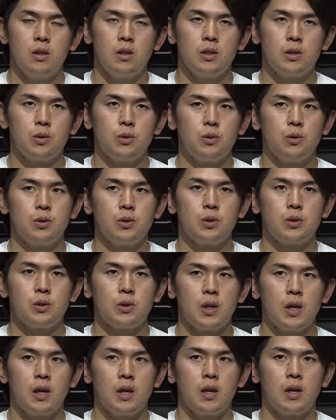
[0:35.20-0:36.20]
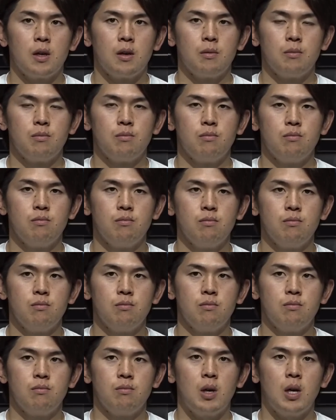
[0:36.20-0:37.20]
ー、そうですね、う
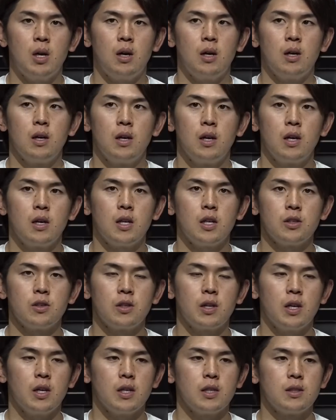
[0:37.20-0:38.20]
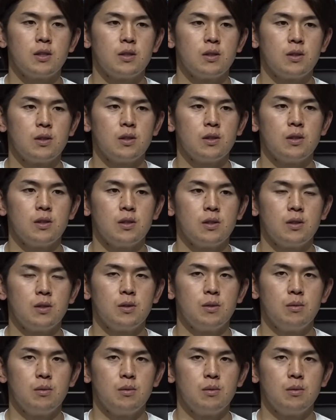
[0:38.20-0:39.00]
んまあ、変化球ケアしつつ、